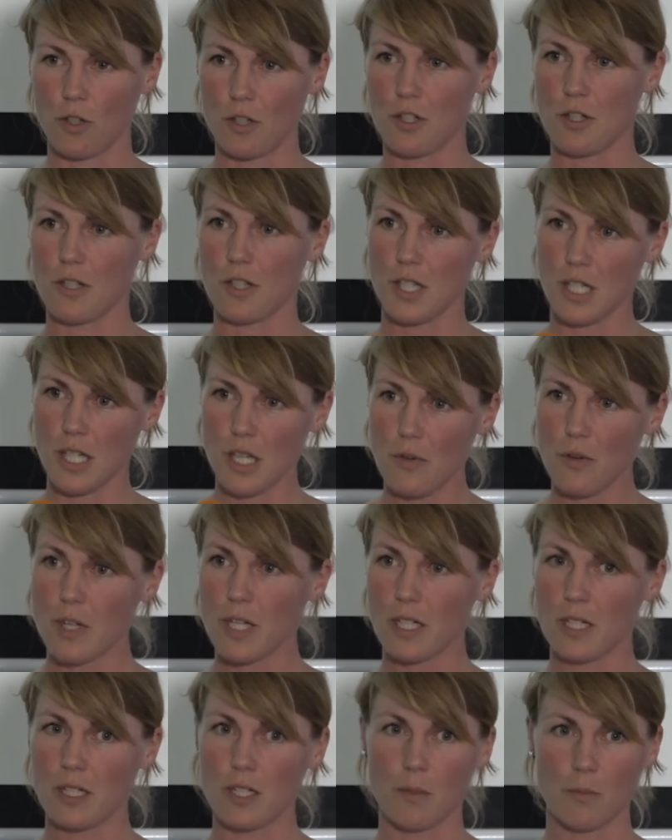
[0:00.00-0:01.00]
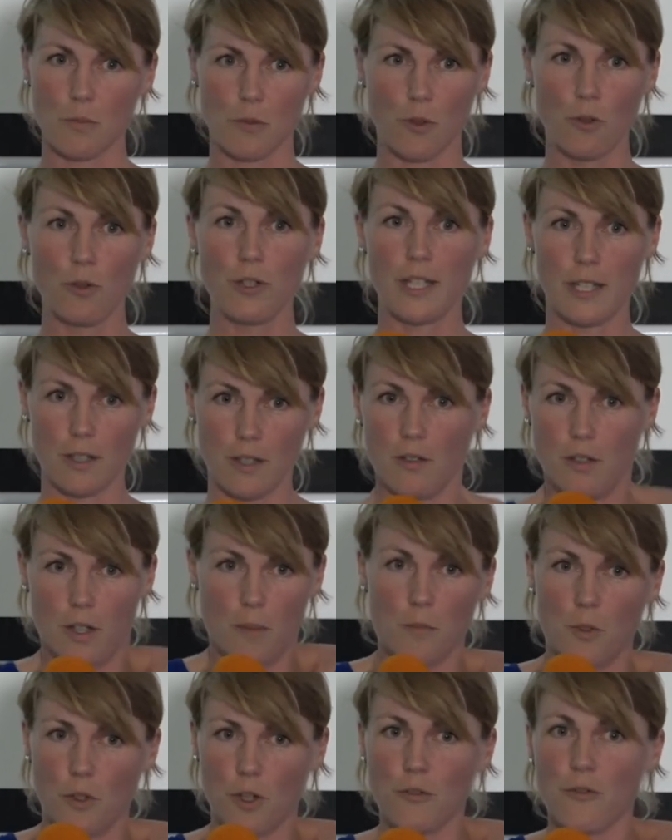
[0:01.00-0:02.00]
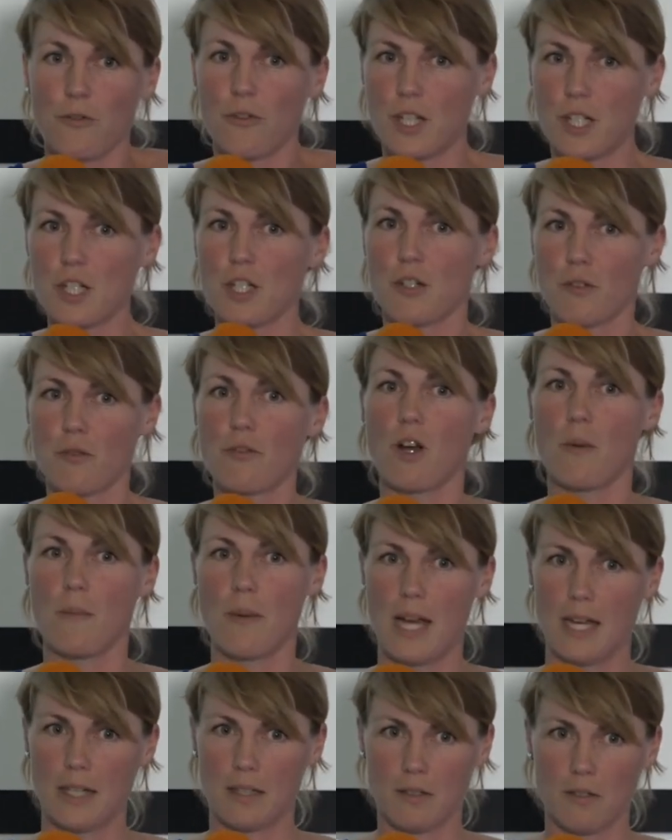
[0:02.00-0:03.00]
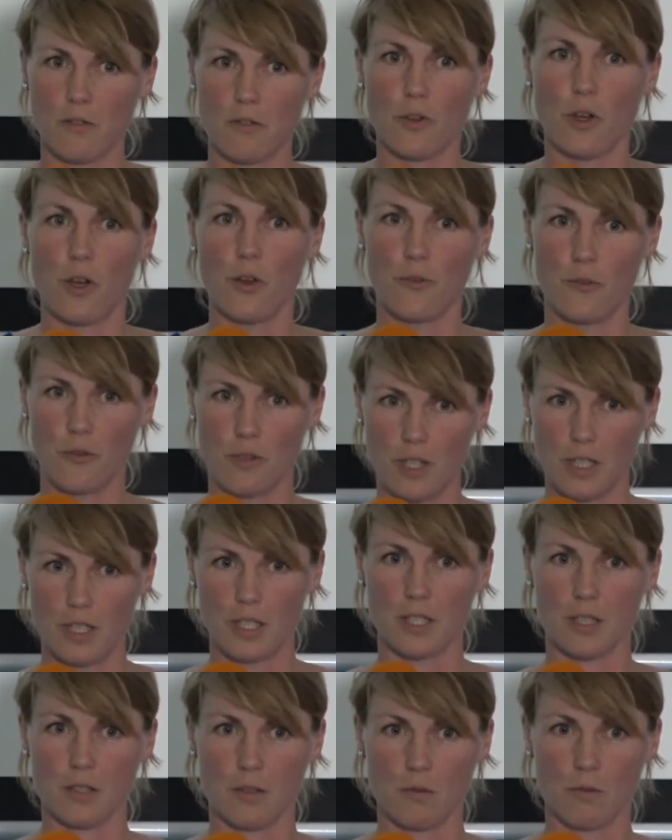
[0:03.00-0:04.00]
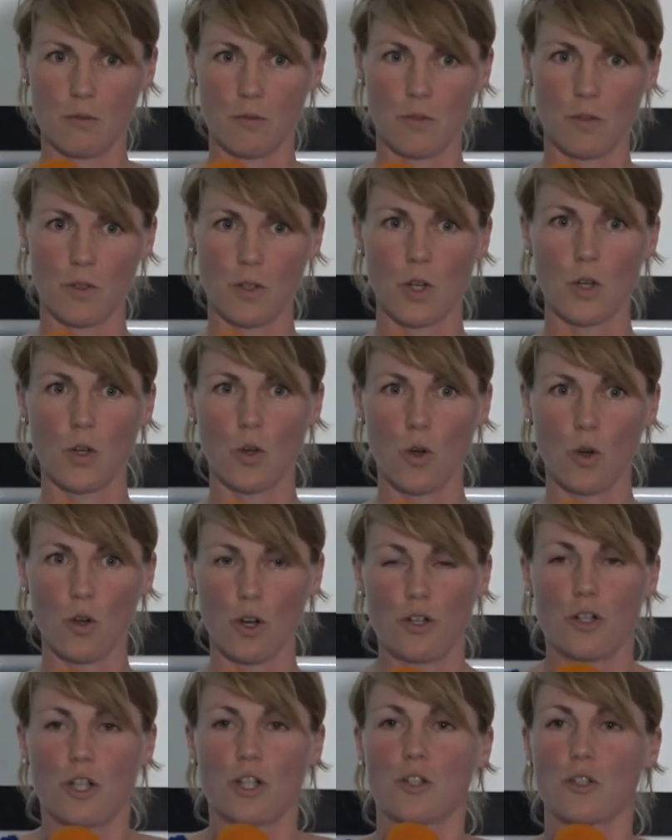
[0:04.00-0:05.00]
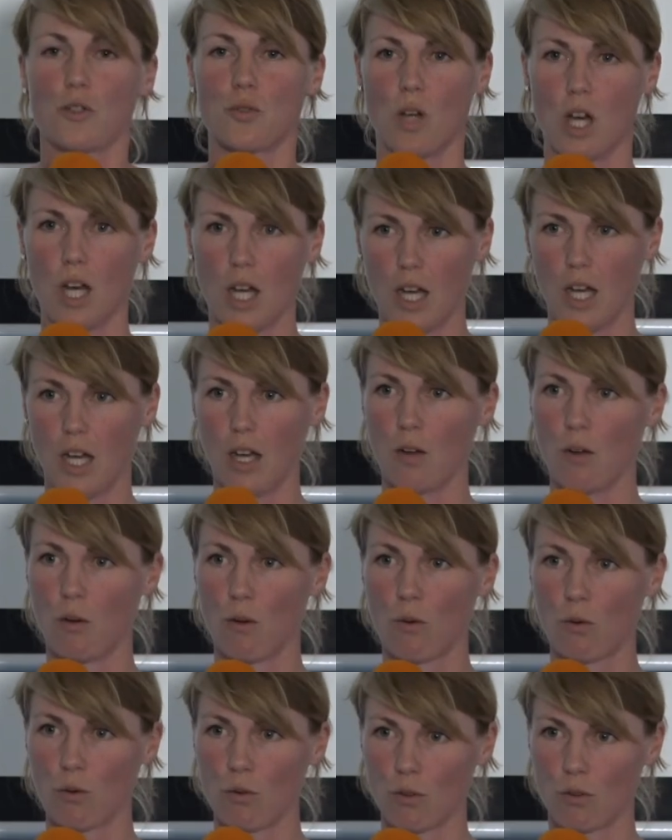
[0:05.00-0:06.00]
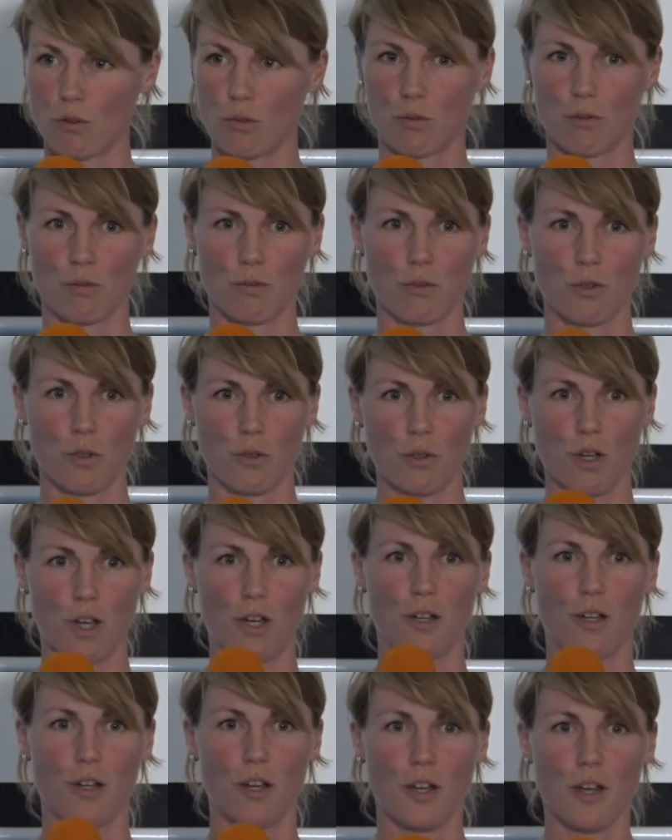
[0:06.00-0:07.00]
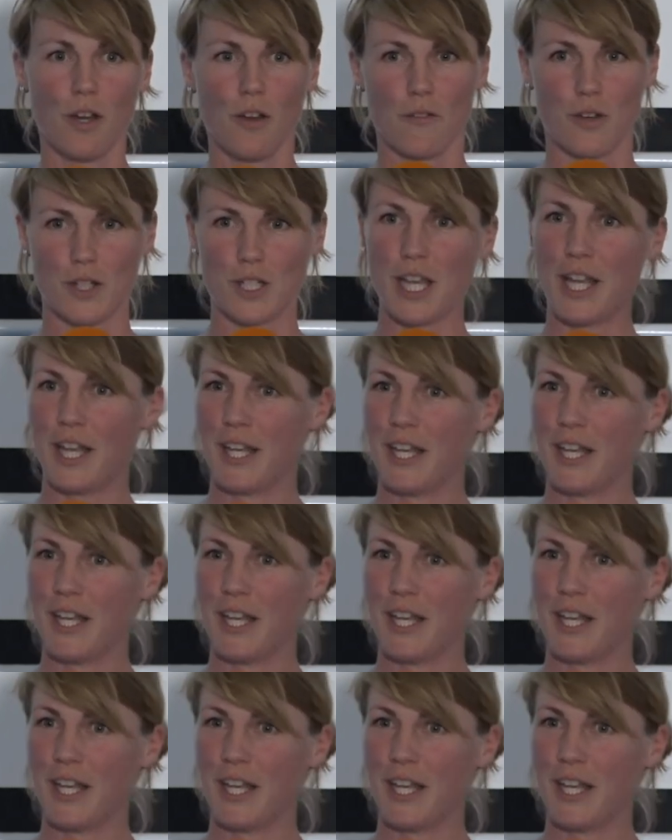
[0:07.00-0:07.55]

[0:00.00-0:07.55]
deutsche Serial im Non-Fiction-Format veröffentlicht. Dann dachte ich so, aha, gut, ja, was?